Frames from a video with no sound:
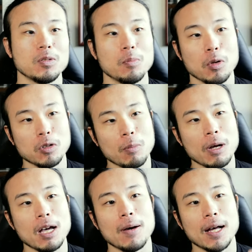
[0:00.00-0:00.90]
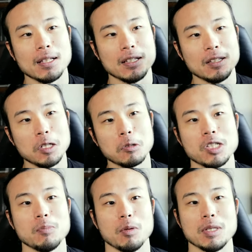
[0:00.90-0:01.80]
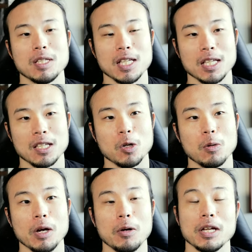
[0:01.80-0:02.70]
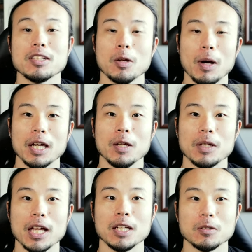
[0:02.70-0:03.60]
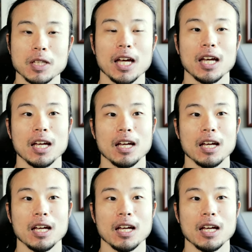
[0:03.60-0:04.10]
僕の場合は、両親も別に競泳をやってたわけではないので、